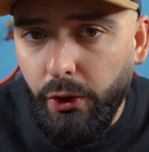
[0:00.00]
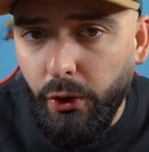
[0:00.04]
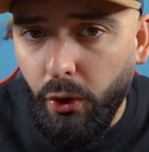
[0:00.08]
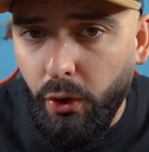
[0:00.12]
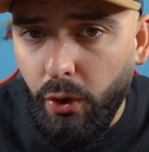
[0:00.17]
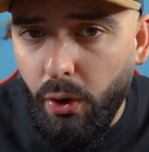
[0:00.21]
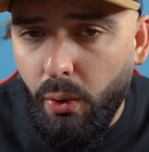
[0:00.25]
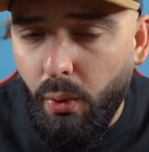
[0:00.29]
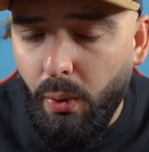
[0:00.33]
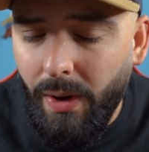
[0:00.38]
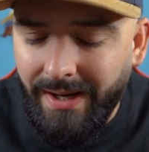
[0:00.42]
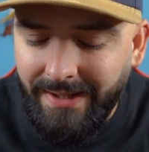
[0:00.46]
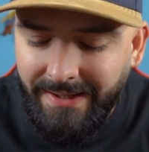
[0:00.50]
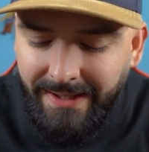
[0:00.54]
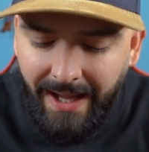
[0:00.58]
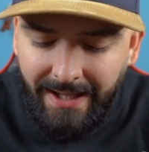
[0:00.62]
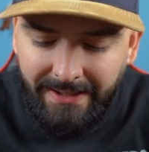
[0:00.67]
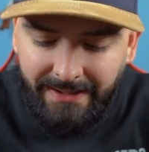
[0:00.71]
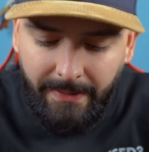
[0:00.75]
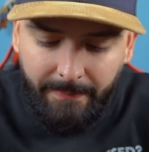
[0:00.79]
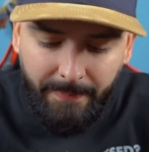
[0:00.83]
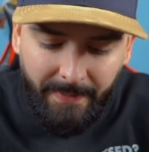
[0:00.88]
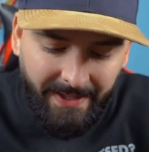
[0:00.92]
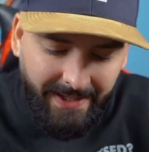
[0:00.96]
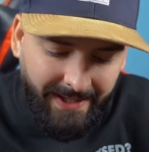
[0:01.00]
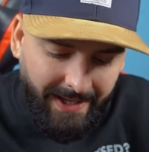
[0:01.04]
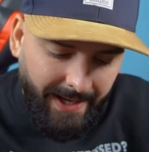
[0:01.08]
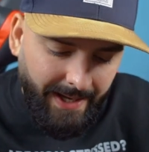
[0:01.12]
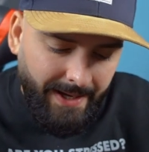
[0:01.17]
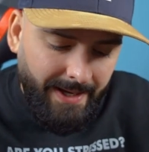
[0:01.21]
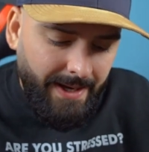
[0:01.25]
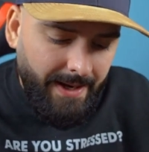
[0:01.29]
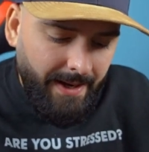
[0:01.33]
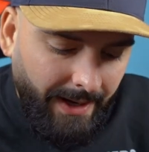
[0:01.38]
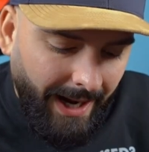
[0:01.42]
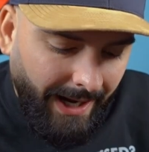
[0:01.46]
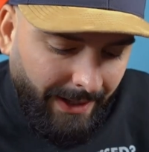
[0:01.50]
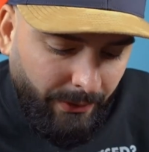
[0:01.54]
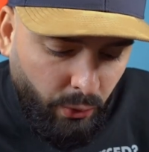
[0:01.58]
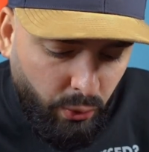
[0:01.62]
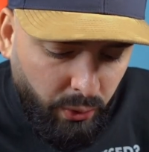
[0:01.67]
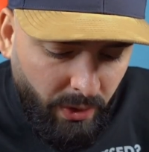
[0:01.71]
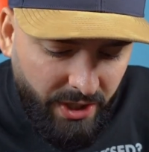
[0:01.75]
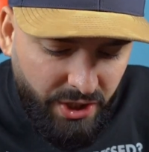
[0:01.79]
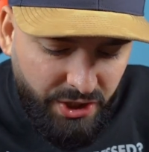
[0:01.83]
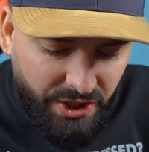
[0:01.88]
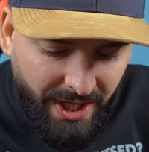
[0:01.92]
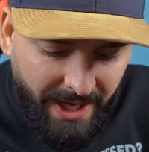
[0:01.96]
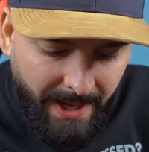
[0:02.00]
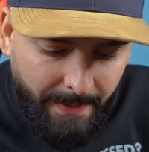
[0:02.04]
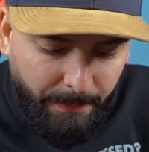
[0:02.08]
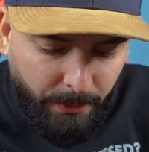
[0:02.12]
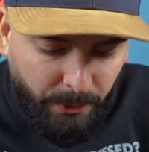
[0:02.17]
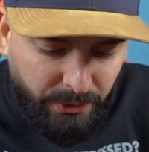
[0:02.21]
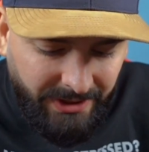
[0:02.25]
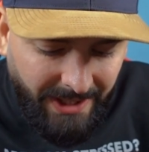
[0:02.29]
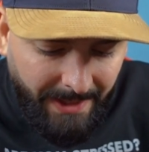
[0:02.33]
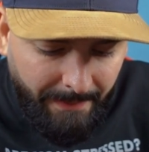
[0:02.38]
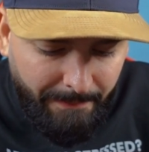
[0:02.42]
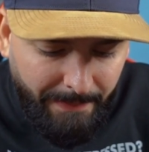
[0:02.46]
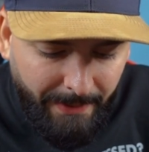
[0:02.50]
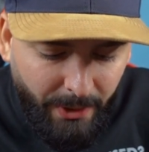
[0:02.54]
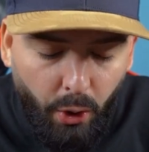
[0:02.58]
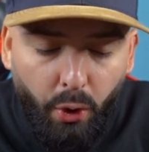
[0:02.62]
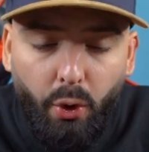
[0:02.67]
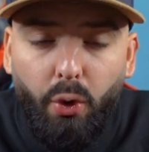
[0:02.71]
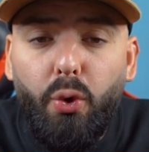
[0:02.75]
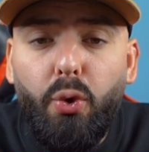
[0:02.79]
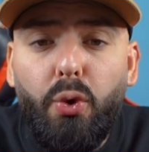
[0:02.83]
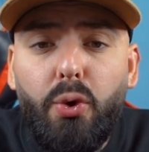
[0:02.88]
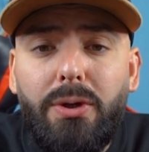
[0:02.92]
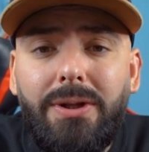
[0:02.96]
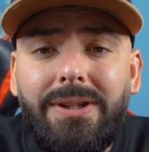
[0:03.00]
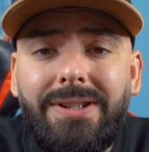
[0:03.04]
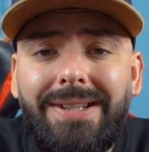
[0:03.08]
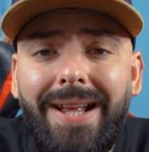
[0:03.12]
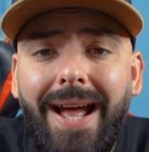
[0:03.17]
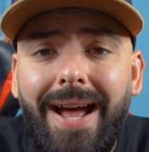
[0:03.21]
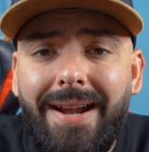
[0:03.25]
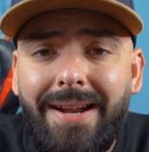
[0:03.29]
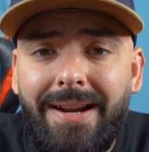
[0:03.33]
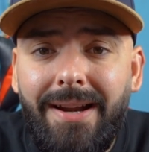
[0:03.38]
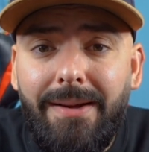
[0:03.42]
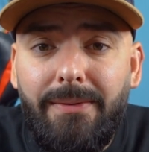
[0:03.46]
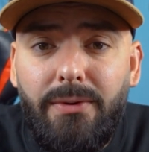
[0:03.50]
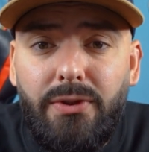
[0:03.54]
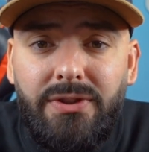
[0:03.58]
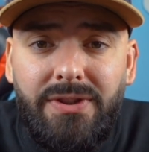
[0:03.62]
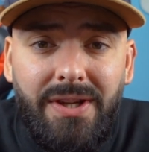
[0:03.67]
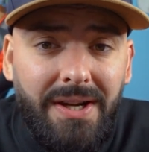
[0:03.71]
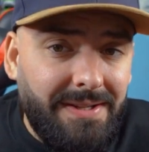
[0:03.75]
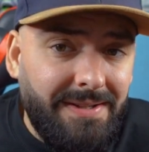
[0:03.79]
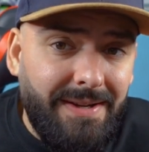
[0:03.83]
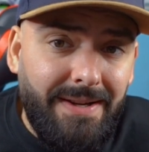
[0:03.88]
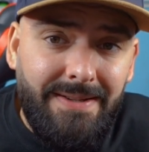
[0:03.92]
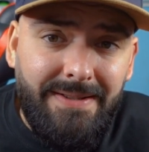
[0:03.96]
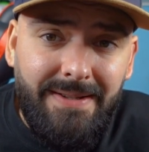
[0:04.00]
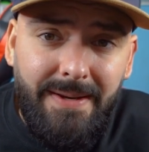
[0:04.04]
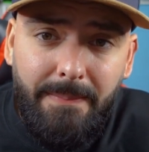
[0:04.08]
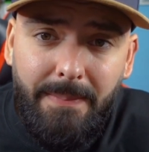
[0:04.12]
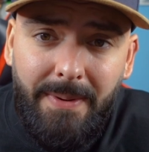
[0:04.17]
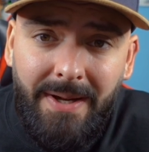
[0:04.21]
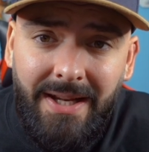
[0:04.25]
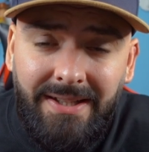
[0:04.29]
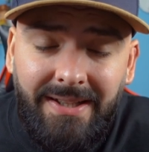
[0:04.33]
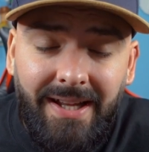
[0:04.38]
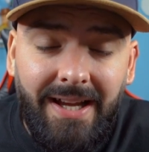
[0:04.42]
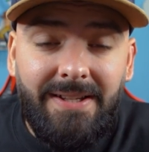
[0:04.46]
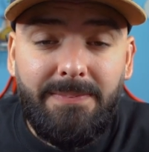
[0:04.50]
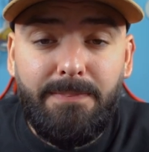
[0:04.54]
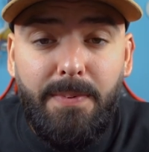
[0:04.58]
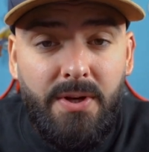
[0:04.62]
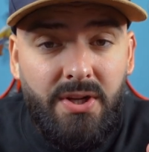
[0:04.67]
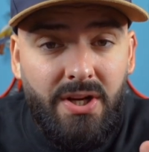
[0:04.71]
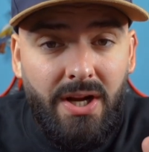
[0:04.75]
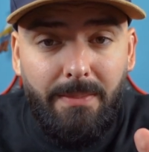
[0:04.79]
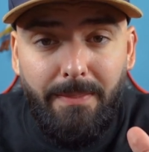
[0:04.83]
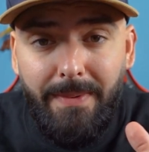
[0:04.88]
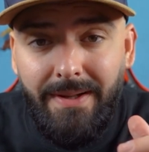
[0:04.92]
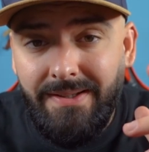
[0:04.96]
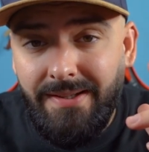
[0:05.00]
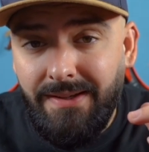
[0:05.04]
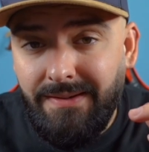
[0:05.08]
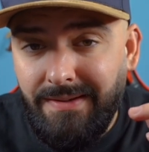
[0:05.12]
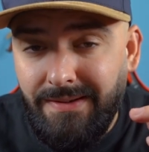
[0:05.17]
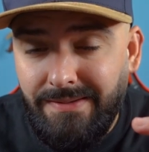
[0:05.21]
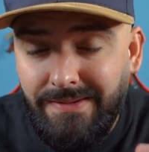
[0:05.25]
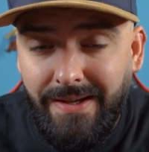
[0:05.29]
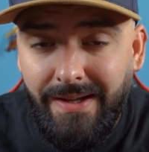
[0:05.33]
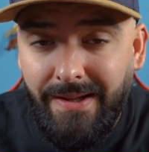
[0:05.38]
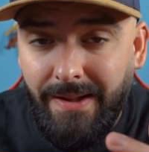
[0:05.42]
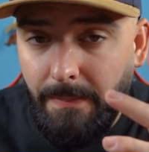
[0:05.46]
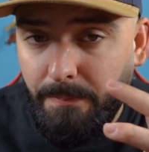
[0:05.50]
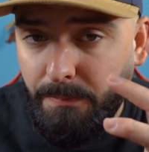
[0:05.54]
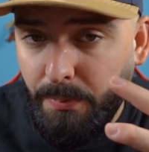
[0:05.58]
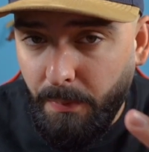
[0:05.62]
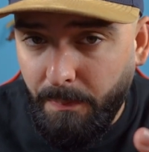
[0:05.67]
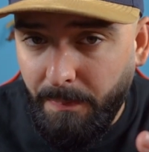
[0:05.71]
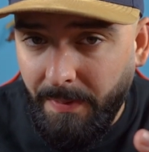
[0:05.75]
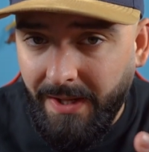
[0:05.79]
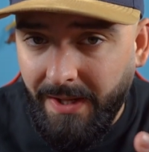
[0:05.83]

non lo guardate perché alcune scene potrebbero urtare la vostra sensibilità, specialmente se siete più